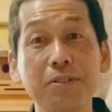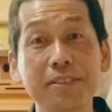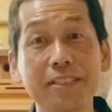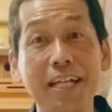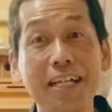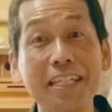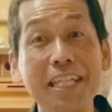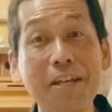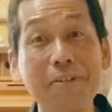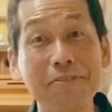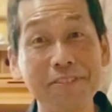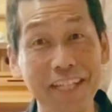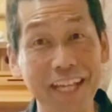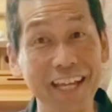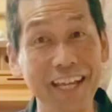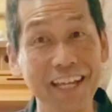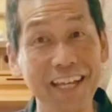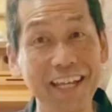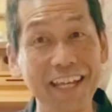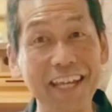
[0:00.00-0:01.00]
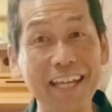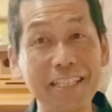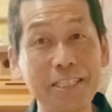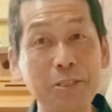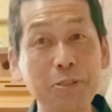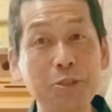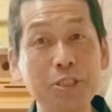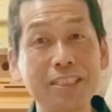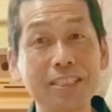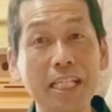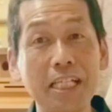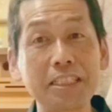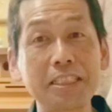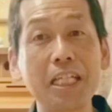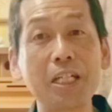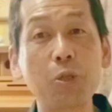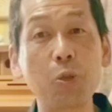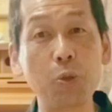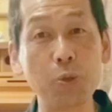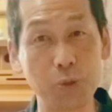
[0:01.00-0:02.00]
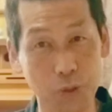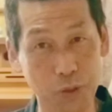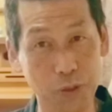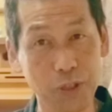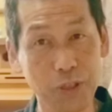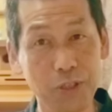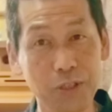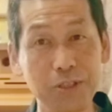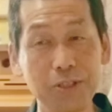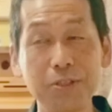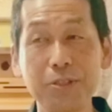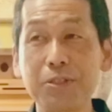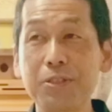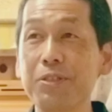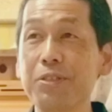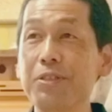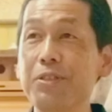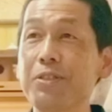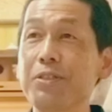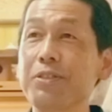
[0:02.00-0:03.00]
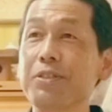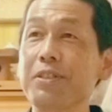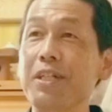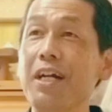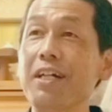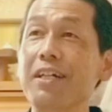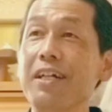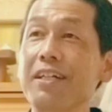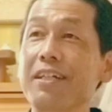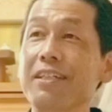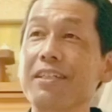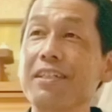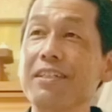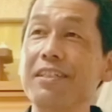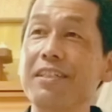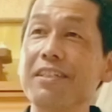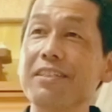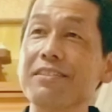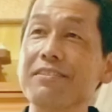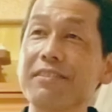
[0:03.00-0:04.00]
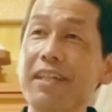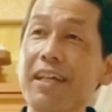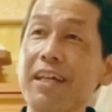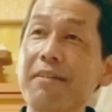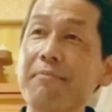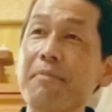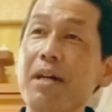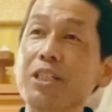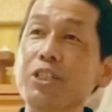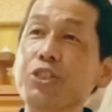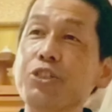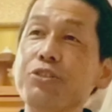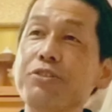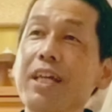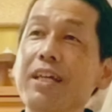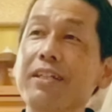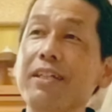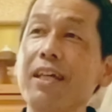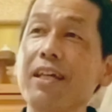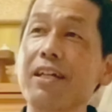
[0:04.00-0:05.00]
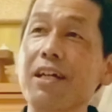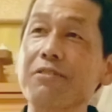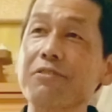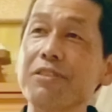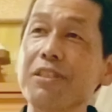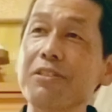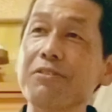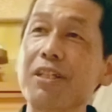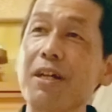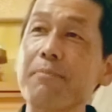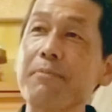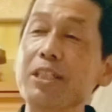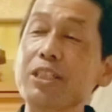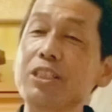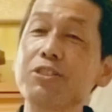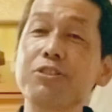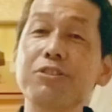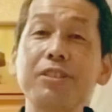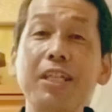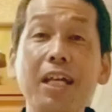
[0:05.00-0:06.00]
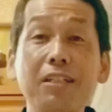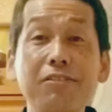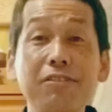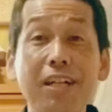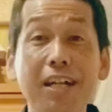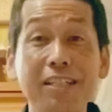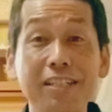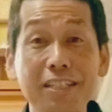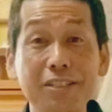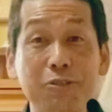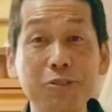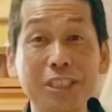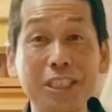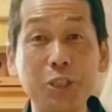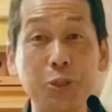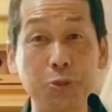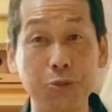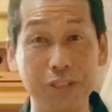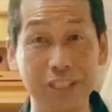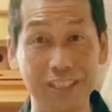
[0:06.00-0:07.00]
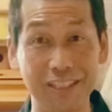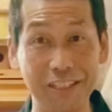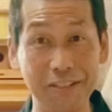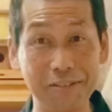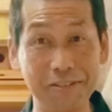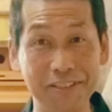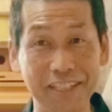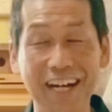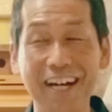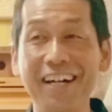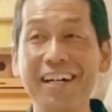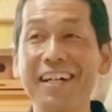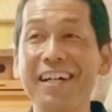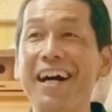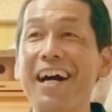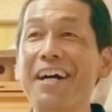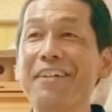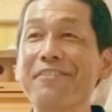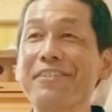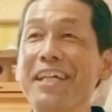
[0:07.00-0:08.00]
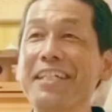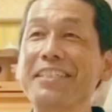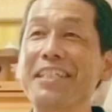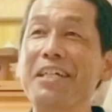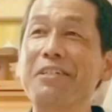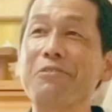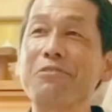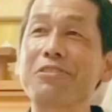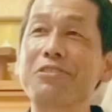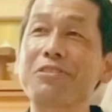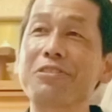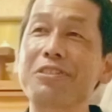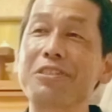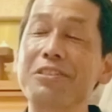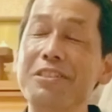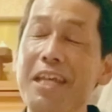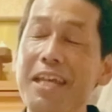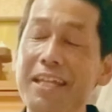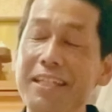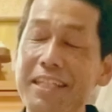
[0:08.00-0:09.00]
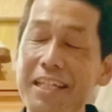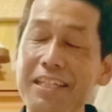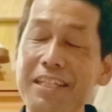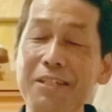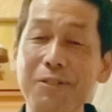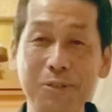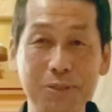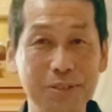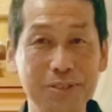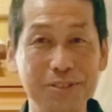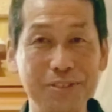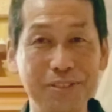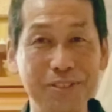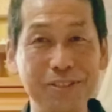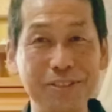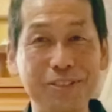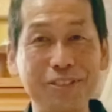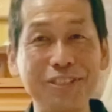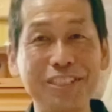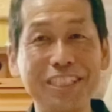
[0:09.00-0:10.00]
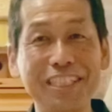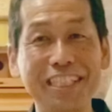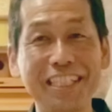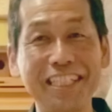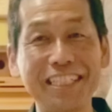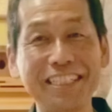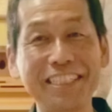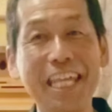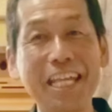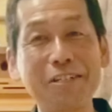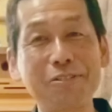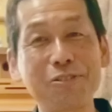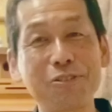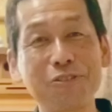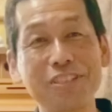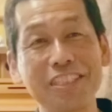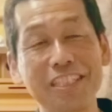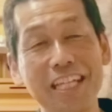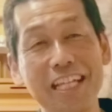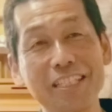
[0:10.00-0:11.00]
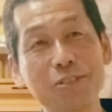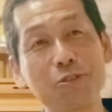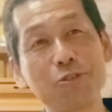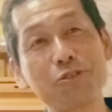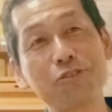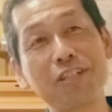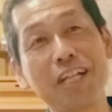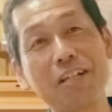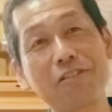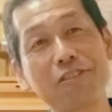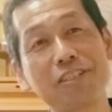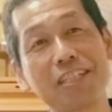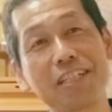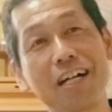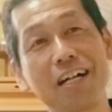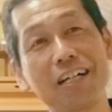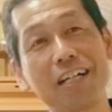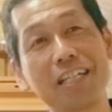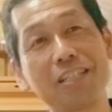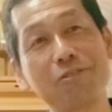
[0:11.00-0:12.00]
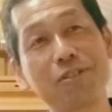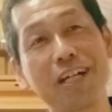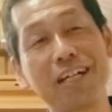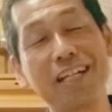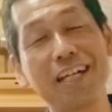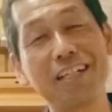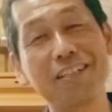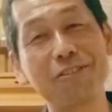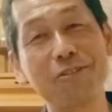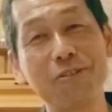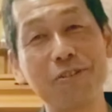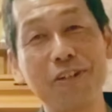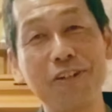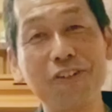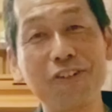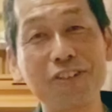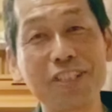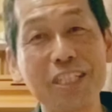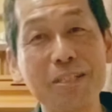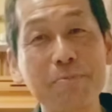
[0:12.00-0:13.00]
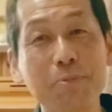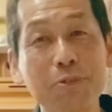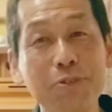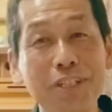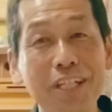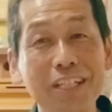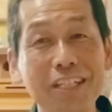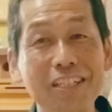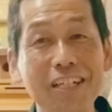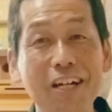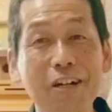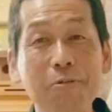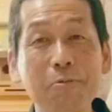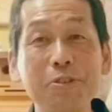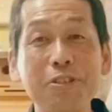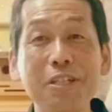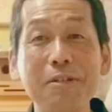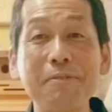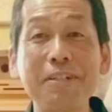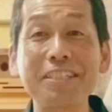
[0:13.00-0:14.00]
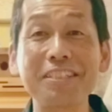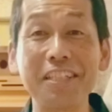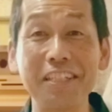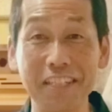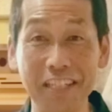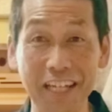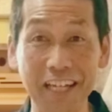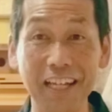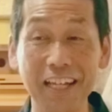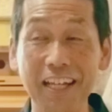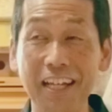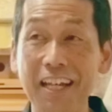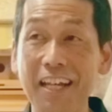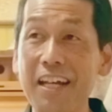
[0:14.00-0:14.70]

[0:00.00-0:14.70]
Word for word: 再営をね、充実させていこうという考え方でですね、10年計画というか、10年ぐらいで土作りっていうか、野菜のできる、土にしていくのにね、そのぐらいの期間がいるかなと、金本的には思ってましてね。